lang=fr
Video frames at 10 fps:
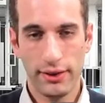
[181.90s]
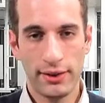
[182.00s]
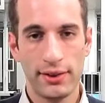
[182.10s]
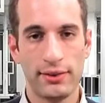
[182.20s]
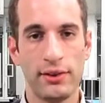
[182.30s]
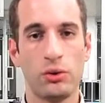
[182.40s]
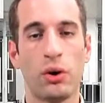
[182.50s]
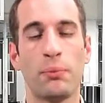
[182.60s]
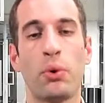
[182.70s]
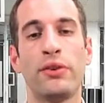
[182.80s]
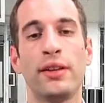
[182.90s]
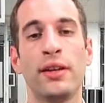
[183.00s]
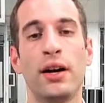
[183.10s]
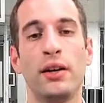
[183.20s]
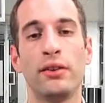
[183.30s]
Natixis aurait procédé
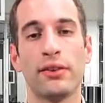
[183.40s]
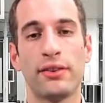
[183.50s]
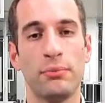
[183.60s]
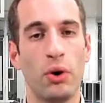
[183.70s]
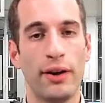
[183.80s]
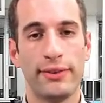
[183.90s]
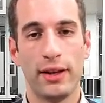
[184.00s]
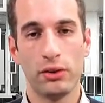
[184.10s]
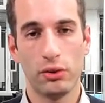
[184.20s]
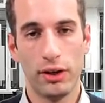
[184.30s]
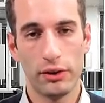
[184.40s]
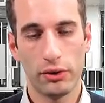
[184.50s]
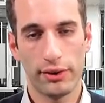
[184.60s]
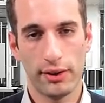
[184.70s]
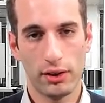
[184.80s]
à un licenciement interne de l'un de
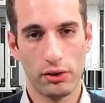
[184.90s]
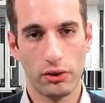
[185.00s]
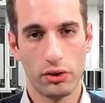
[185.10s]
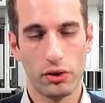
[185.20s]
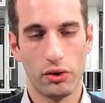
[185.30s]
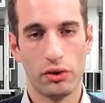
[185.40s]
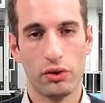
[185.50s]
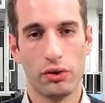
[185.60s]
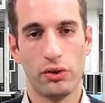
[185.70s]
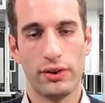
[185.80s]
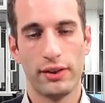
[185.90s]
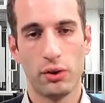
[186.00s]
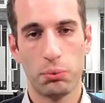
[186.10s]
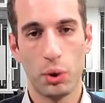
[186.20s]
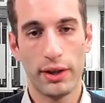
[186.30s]
ses, de, ses
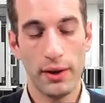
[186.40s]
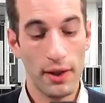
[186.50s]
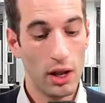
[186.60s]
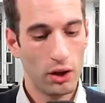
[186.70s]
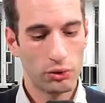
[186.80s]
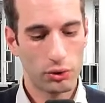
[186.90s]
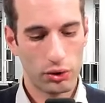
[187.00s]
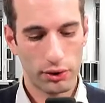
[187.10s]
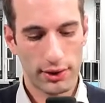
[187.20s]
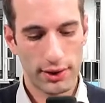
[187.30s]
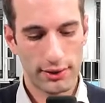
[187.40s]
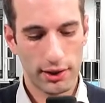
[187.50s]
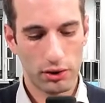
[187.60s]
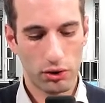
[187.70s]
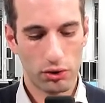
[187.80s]
employés, donc qui
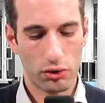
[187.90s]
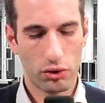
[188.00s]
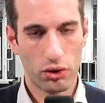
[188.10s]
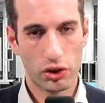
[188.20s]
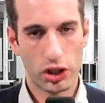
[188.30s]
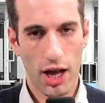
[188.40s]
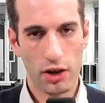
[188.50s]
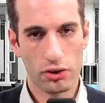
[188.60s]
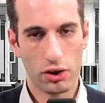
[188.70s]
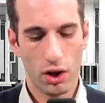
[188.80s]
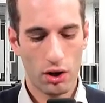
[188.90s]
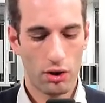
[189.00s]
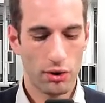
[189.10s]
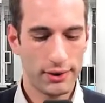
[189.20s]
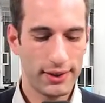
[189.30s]
était en, charge
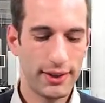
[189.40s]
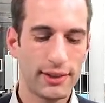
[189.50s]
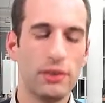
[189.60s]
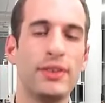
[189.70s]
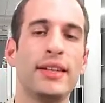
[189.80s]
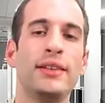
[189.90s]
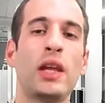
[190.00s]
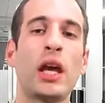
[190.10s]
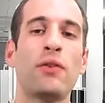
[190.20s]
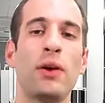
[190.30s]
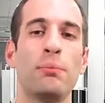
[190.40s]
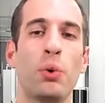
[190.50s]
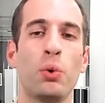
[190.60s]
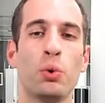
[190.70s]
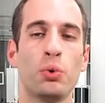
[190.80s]
des activités dérivées
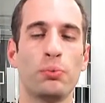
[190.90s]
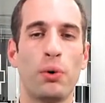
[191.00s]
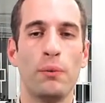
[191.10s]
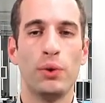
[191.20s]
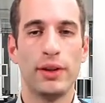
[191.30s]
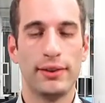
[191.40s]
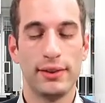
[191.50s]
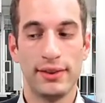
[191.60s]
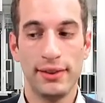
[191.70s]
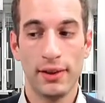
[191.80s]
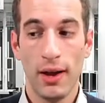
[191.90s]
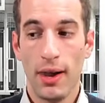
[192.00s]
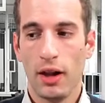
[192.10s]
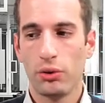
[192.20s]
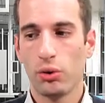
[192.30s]
pour le compte propre de Natixis.
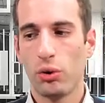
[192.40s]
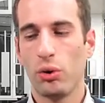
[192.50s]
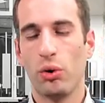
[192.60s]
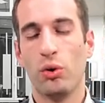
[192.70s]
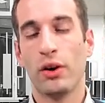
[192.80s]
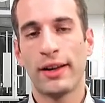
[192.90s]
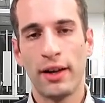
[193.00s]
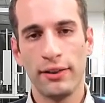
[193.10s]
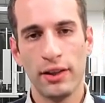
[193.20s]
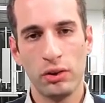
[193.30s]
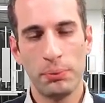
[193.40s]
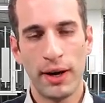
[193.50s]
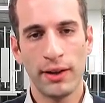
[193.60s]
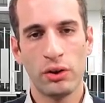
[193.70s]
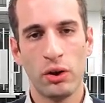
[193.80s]
Donc crainte des
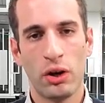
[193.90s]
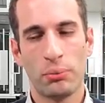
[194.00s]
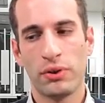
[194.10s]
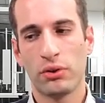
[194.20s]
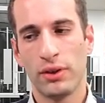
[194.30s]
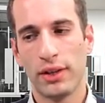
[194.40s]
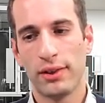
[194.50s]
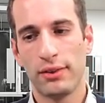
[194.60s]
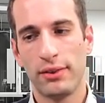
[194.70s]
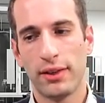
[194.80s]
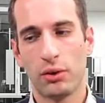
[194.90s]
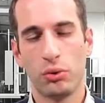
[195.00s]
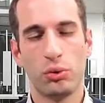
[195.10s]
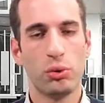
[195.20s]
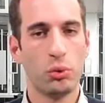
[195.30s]
opérateurs, hein, puisque Natixis a
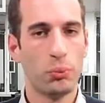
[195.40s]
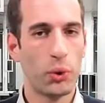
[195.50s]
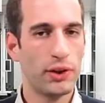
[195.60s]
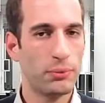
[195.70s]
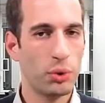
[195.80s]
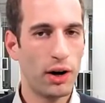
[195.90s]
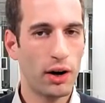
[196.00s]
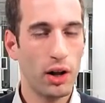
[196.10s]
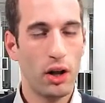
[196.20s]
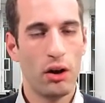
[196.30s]
connu de nombreux déboires